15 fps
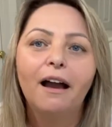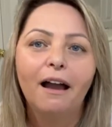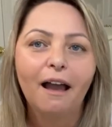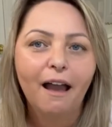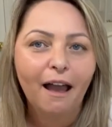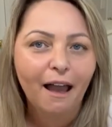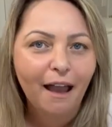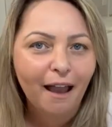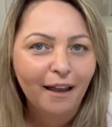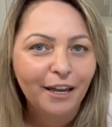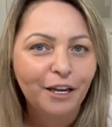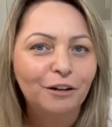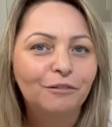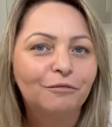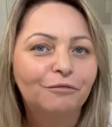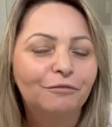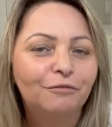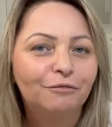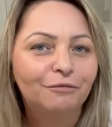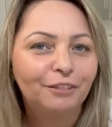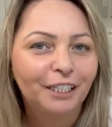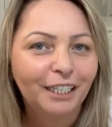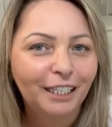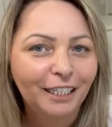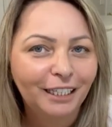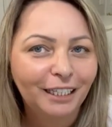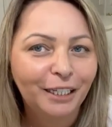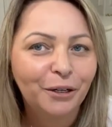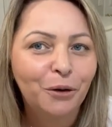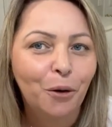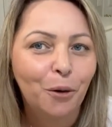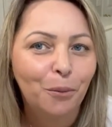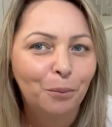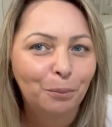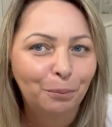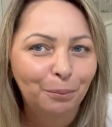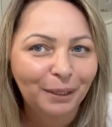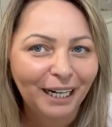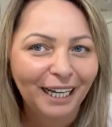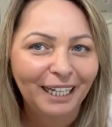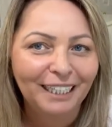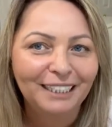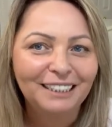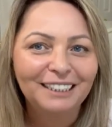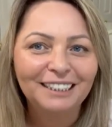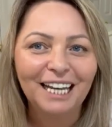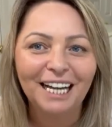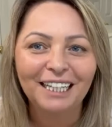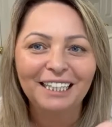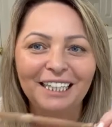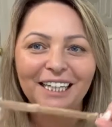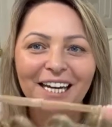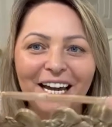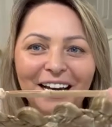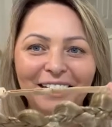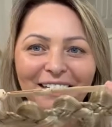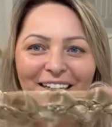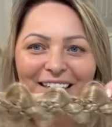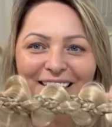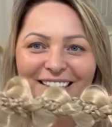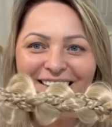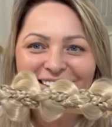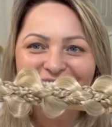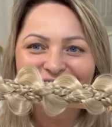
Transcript: É, eu vi e comprei. Está aqui ela.